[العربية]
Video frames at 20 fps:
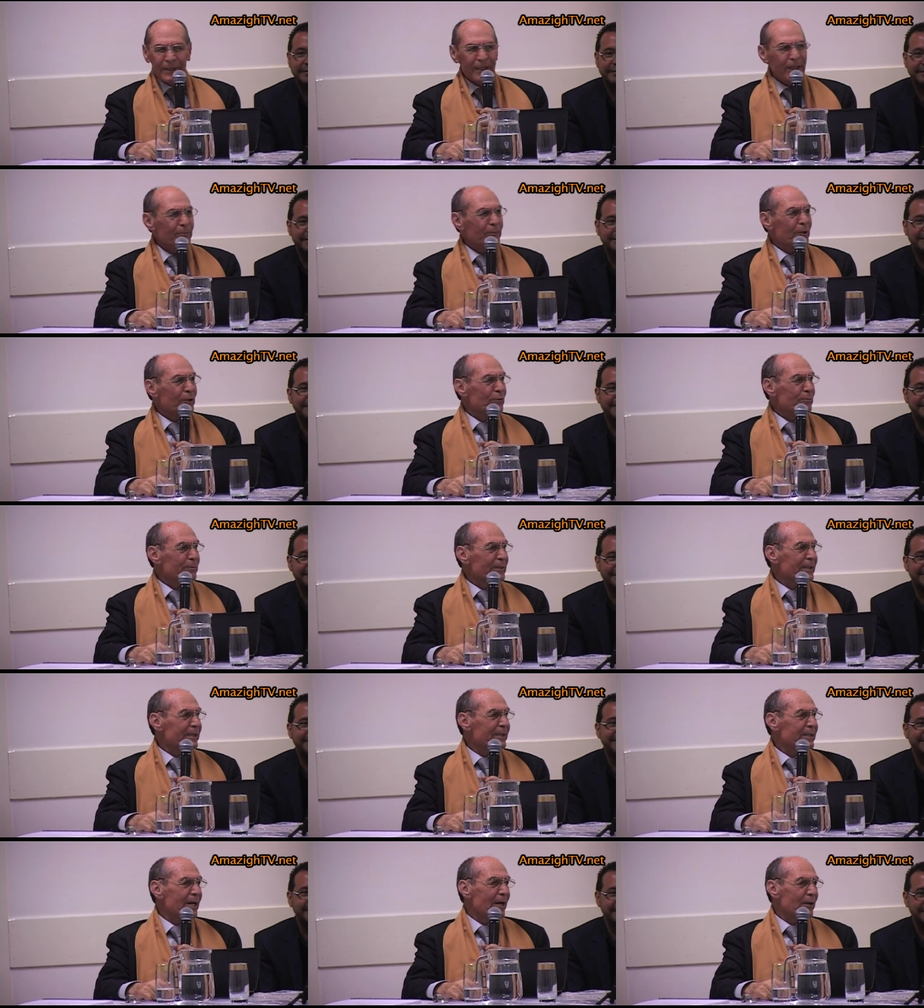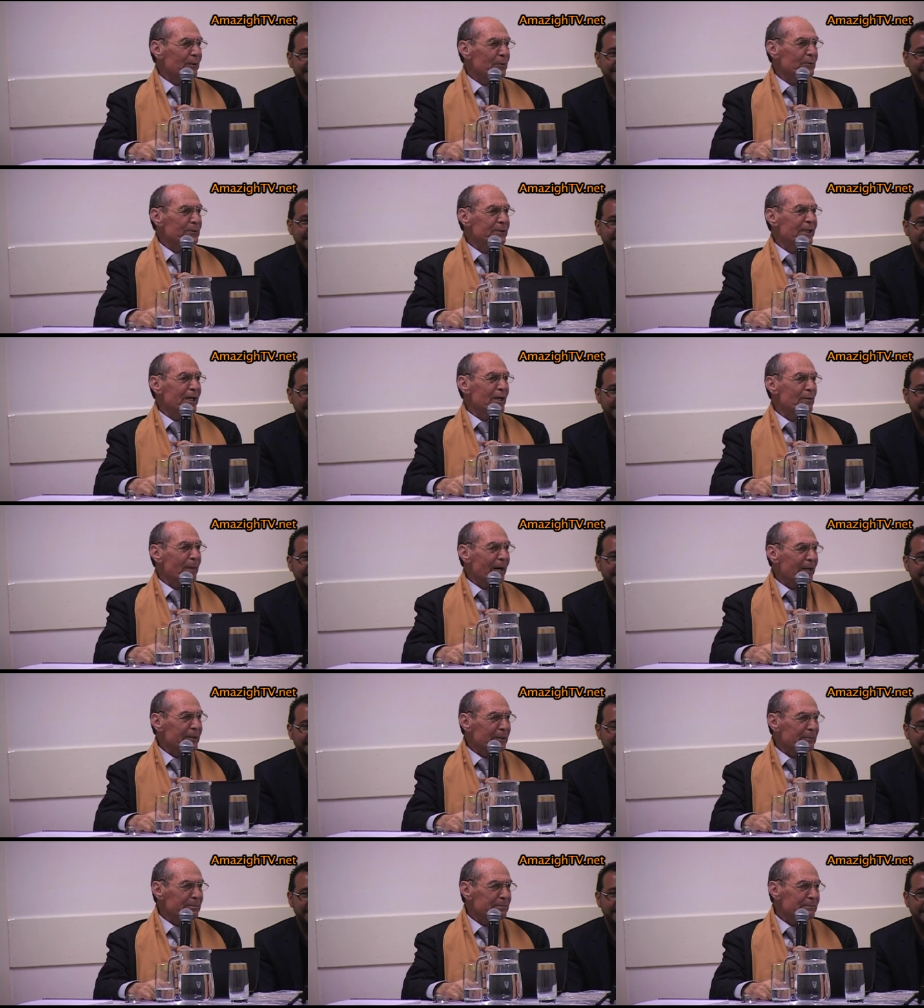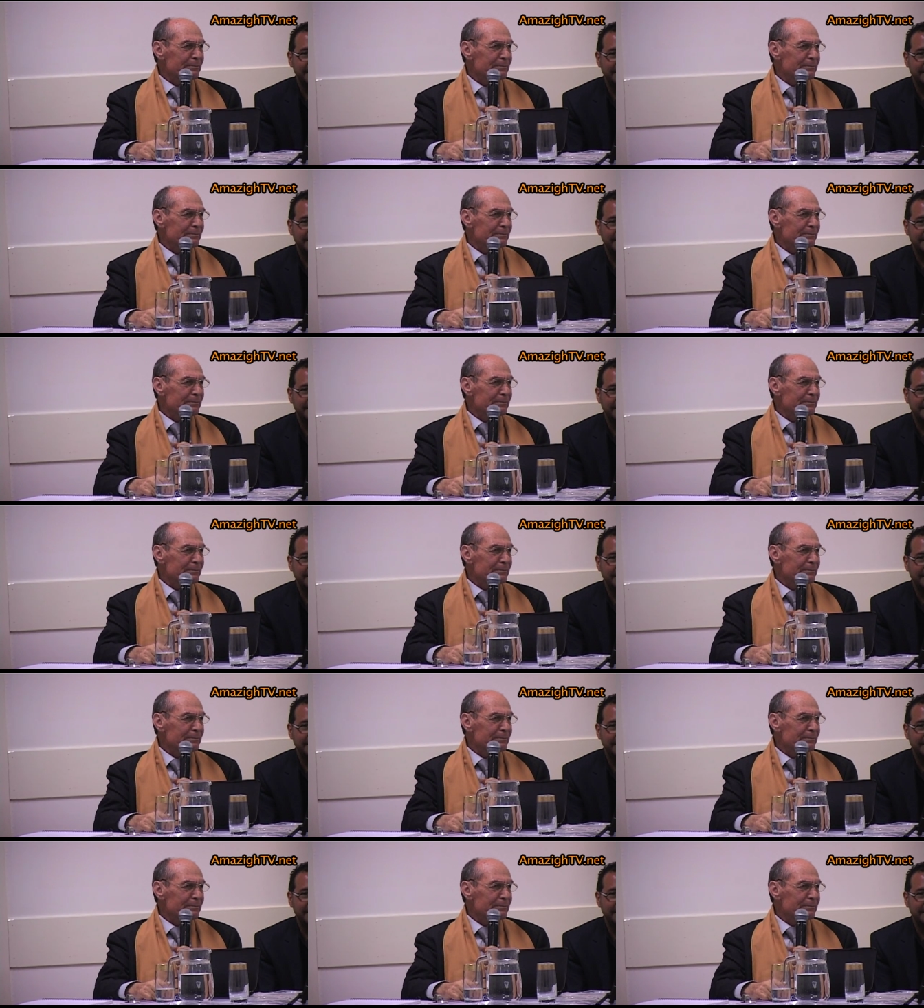قام من من الشا من